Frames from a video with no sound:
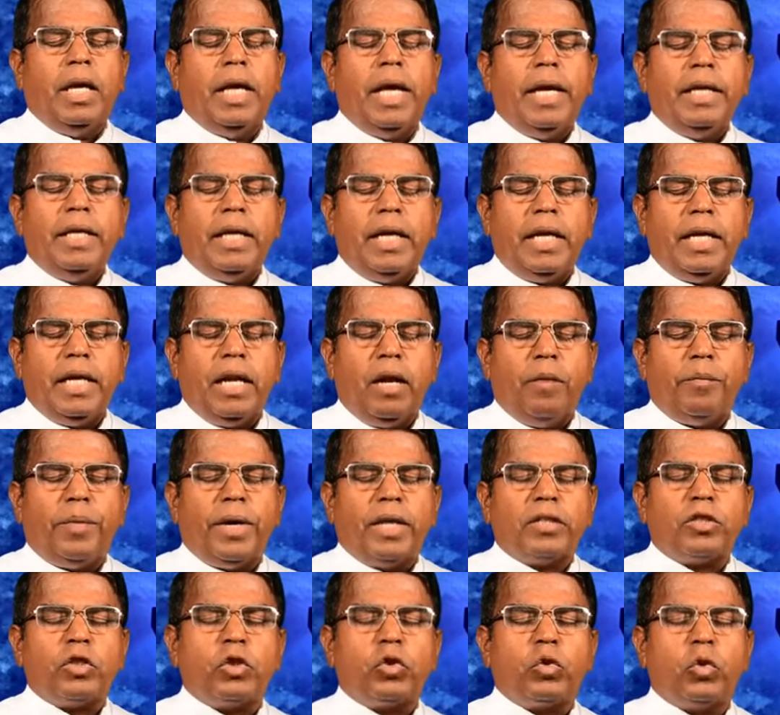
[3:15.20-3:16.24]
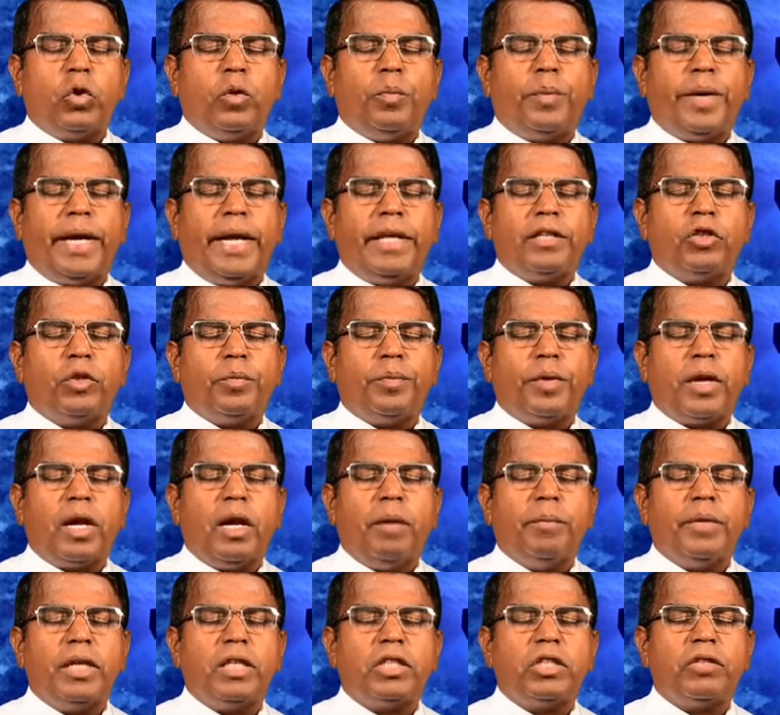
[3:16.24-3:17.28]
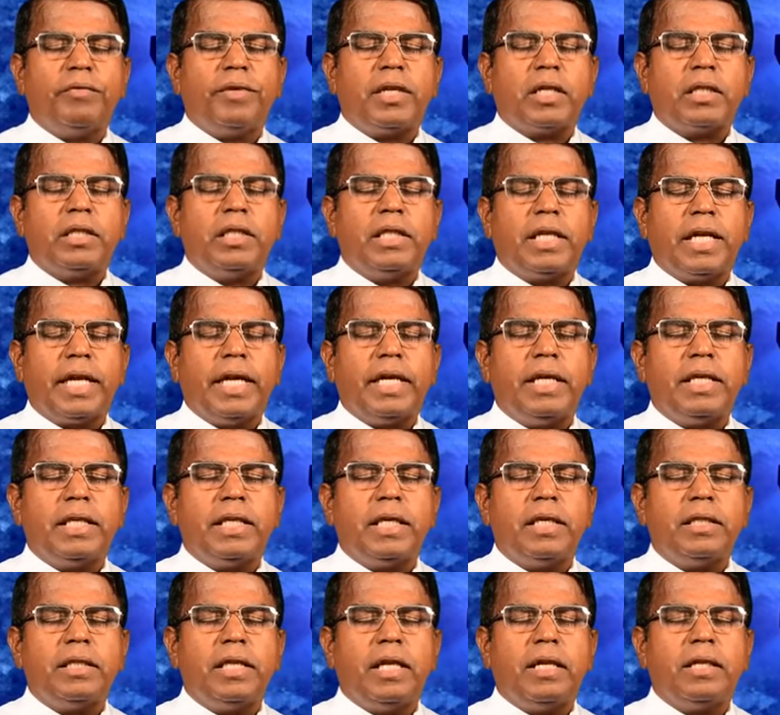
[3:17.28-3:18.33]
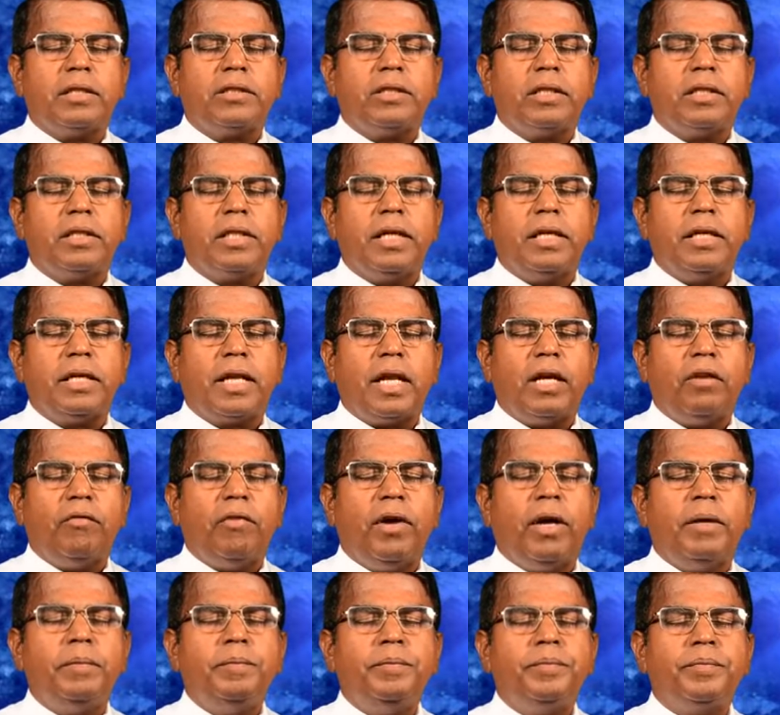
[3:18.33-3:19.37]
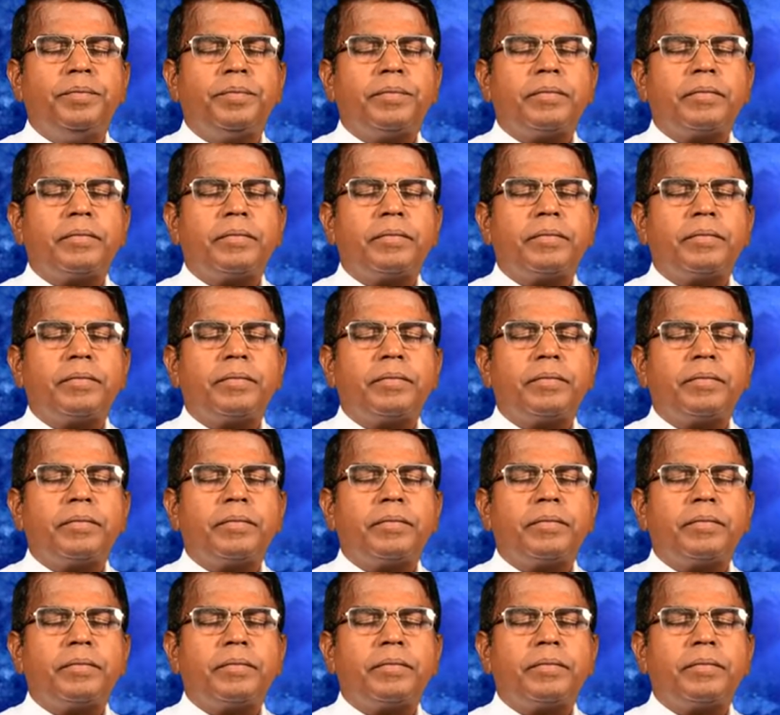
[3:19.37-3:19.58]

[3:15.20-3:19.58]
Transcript: எங்களை எல்லாம் பாசத்தோடு படைத்து பராமரித்து வருகின்ற எங்கள் நல்ல தந்தை இறைவாம்